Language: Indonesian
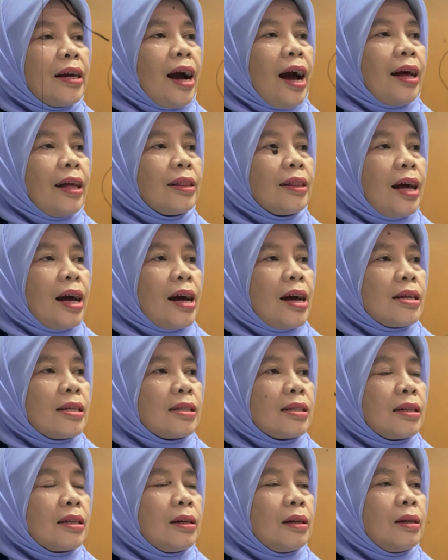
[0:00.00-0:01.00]
ke
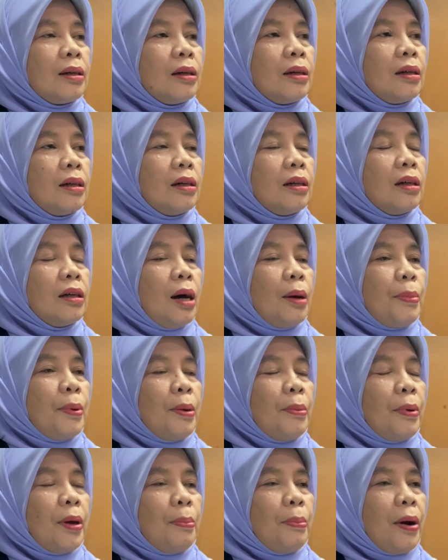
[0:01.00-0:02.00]
atas ke apa
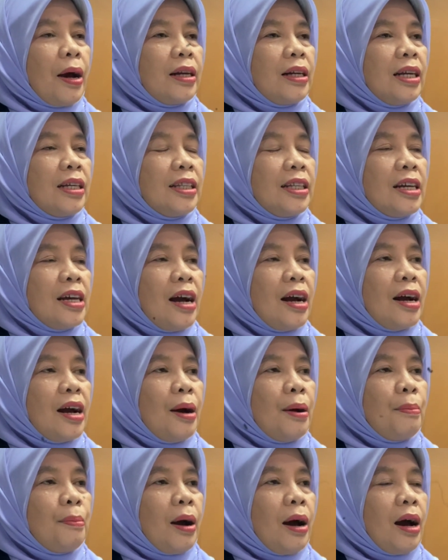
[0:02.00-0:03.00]
namanya pengadilan tinggi
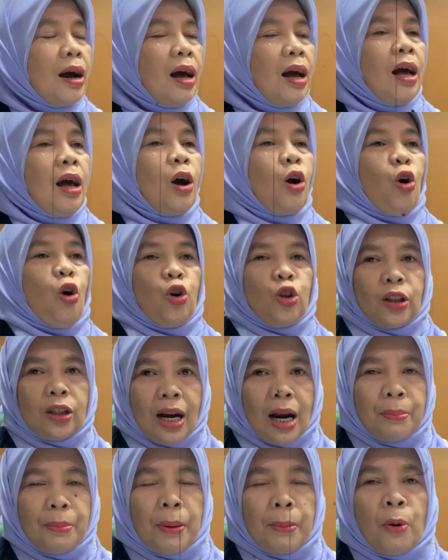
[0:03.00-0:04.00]
agama
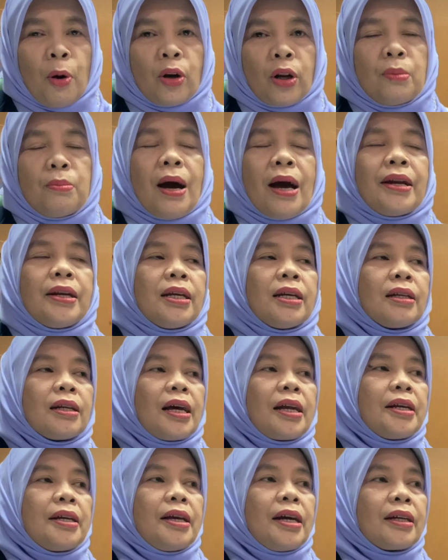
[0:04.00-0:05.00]
kontra memori banding
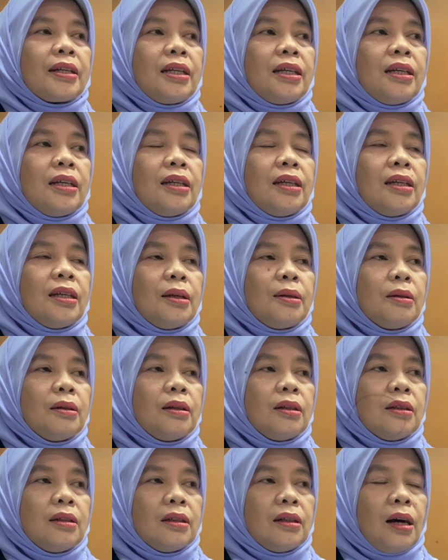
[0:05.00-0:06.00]
dari yang di
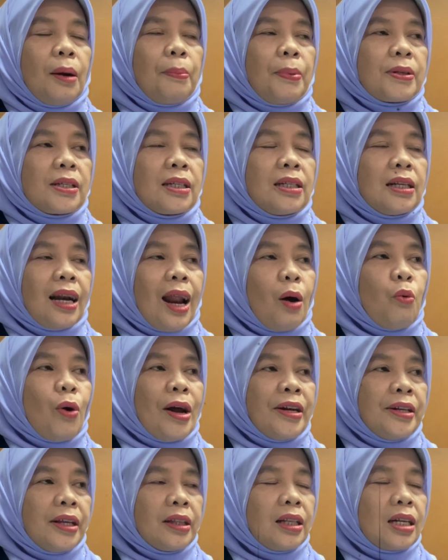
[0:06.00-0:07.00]
uh, apa sih
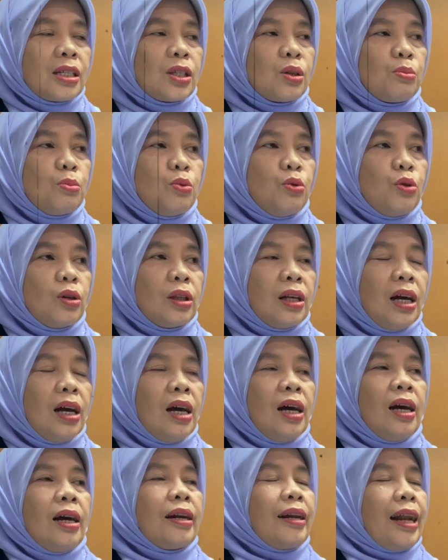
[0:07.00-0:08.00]
lawannya tersebut
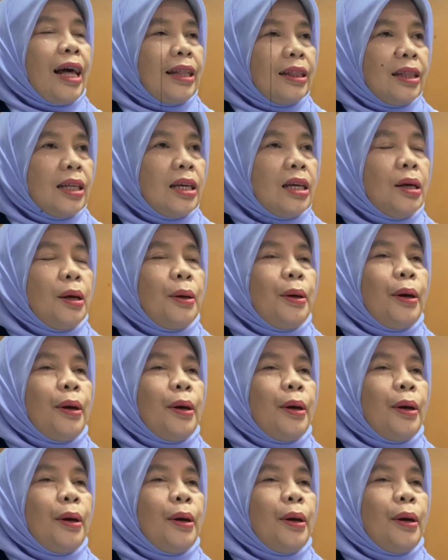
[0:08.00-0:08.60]
nanti